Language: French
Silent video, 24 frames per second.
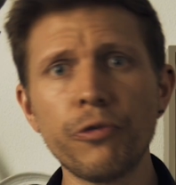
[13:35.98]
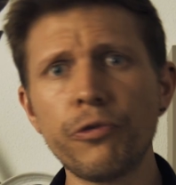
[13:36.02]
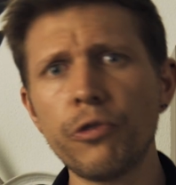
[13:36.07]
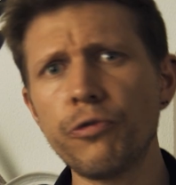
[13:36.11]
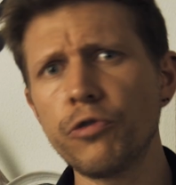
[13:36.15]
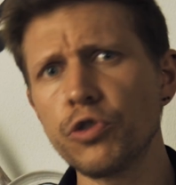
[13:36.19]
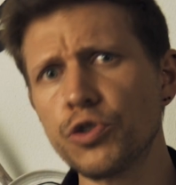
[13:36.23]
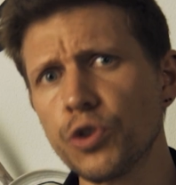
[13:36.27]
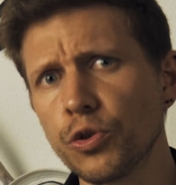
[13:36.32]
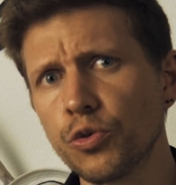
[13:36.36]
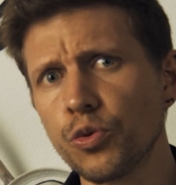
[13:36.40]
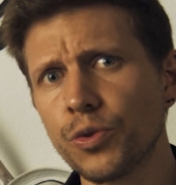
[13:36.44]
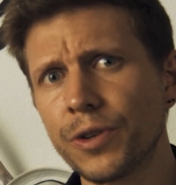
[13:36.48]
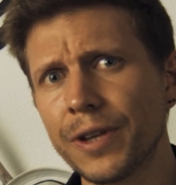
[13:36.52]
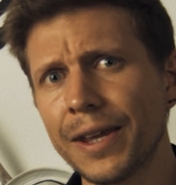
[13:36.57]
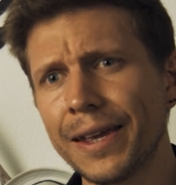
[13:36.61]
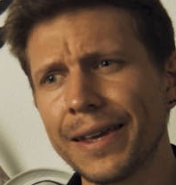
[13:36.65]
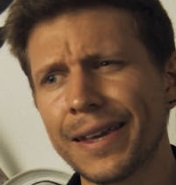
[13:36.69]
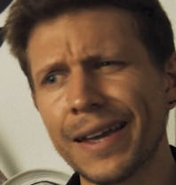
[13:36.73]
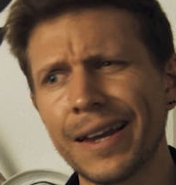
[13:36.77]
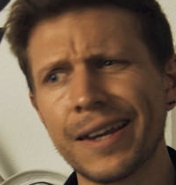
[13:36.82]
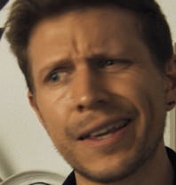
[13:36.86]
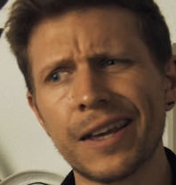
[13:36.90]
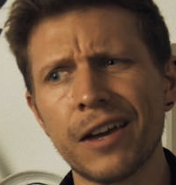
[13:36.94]
vous vous en doutez,
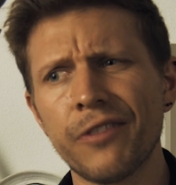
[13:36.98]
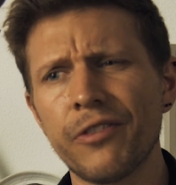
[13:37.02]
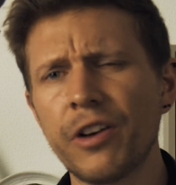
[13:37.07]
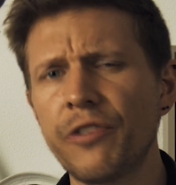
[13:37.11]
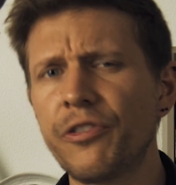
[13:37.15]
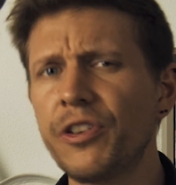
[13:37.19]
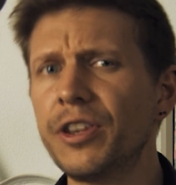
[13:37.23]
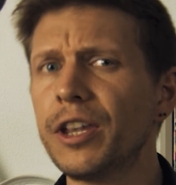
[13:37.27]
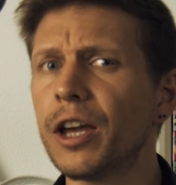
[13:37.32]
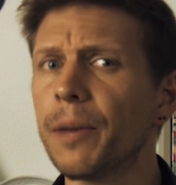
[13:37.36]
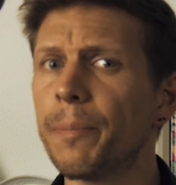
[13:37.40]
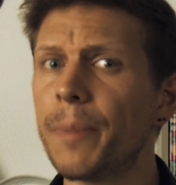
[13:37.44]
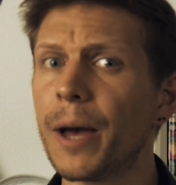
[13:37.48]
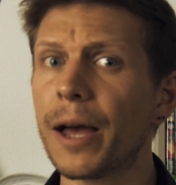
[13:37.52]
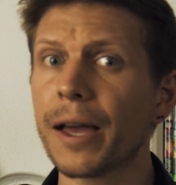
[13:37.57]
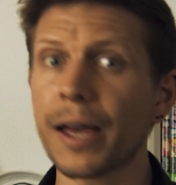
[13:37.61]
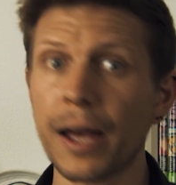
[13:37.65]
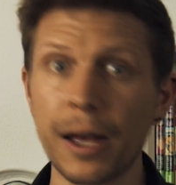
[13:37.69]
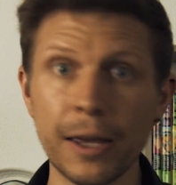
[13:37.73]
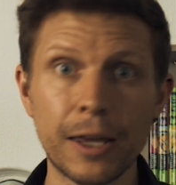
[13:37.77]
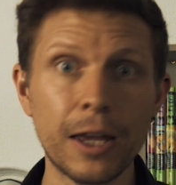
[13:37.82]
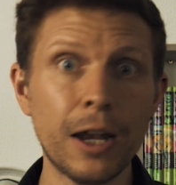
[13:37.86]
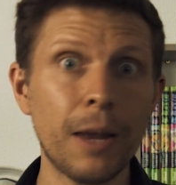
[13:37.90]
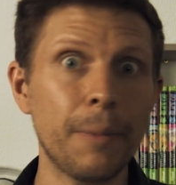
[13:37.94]
quelqu'un va finir par
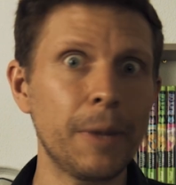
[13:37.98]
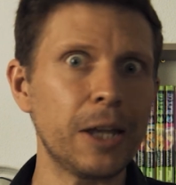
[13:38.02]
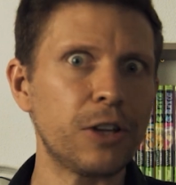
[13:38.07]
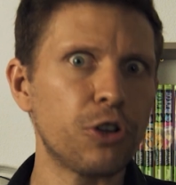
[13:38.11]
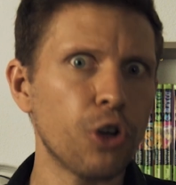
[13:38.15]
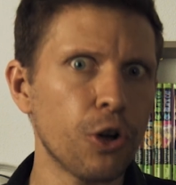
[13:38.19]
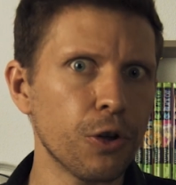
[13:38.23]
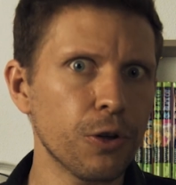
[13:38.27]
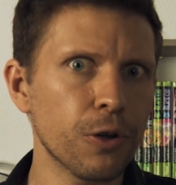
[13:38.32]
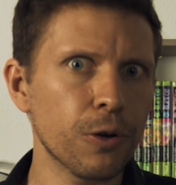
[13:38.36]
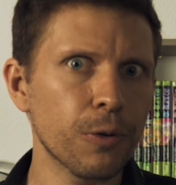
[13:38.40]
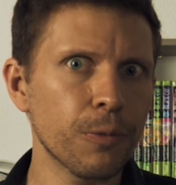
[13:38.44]
craquer la méthode.